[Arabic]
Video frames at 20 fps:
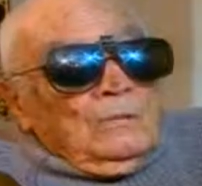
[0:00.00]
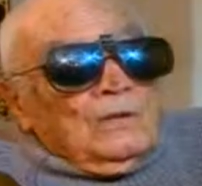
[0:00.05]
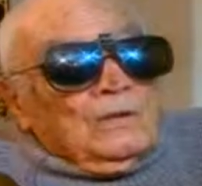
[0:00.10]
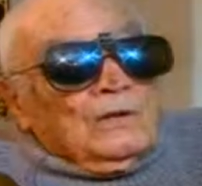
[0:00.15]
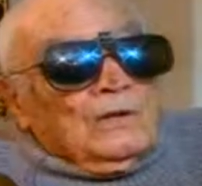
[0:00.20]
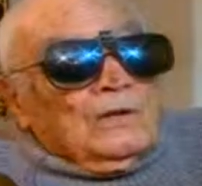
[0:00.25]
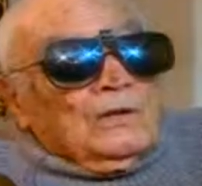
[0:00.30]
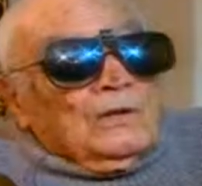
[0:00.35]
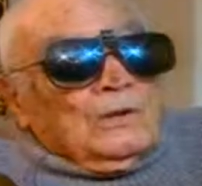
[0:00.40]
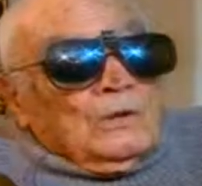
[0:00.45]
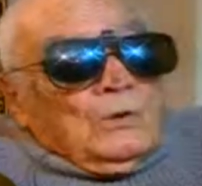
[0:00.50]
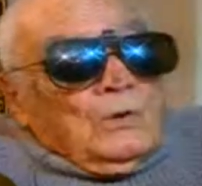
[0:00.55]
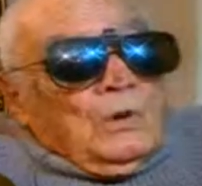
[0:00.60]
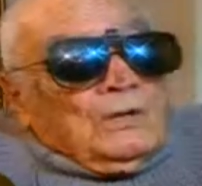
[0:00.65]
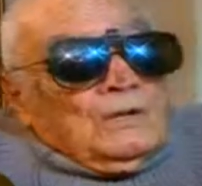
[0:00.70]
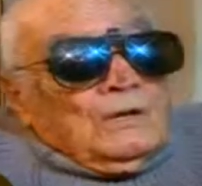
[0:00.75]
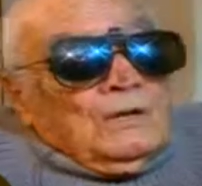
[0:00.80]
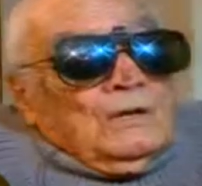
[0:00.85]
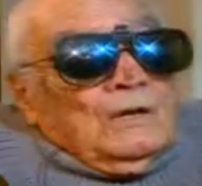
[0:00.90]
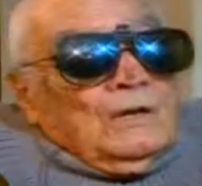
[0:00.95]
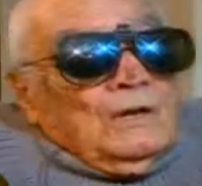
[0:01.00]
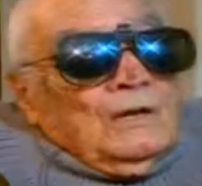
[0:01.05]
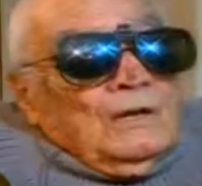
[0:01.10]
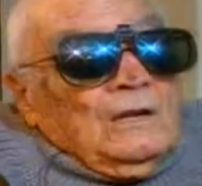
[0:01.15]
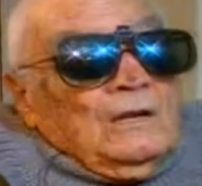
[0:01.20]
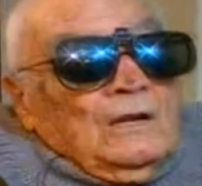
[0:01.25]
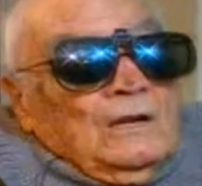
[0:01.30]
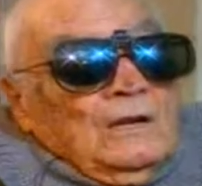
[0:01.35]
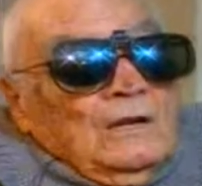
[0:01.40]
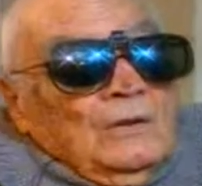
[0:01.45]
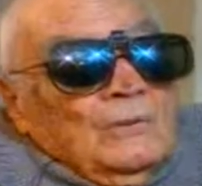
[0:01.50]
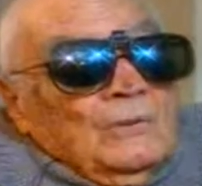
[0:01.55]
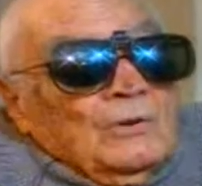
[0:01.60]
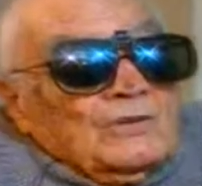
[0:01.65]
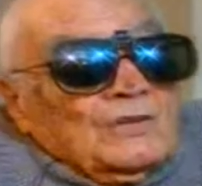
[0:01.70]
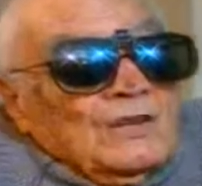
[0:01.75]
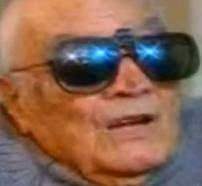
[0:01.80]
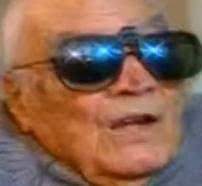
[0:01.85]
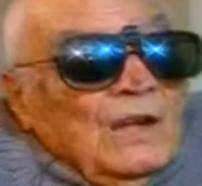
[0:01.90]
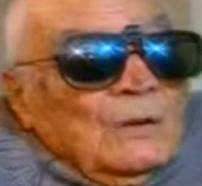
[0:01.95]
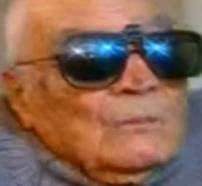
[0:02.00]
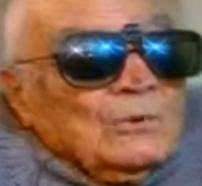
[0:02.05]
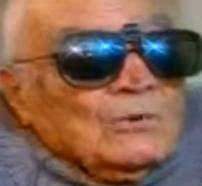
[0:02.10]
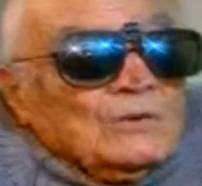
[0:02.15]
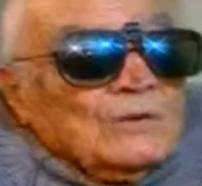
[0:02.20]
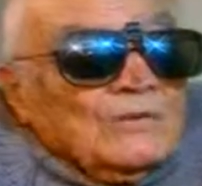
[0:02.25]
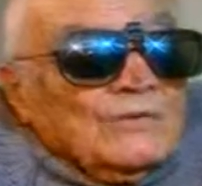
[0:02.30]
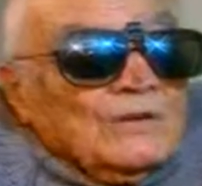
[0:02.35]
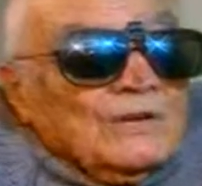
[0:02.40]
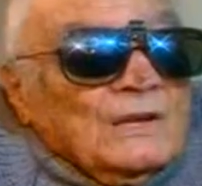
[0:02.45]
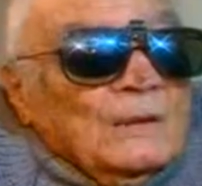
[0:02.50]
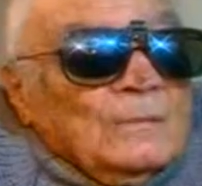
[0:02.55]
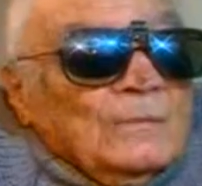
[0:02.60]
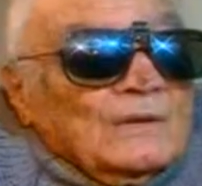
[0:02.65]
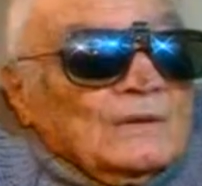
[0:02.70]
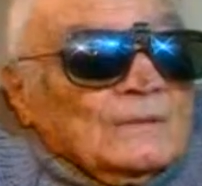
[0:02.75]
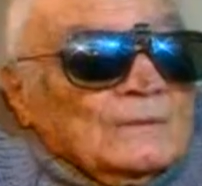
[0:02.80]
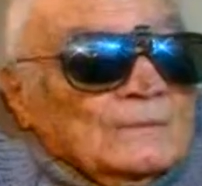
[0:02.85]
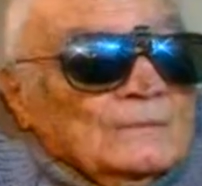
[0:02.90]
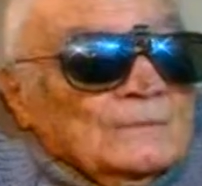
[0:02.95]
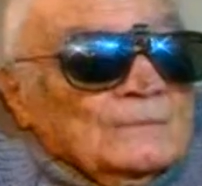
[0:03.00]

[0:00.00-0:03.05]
من غير القوات المسلحه موجوده في اليمن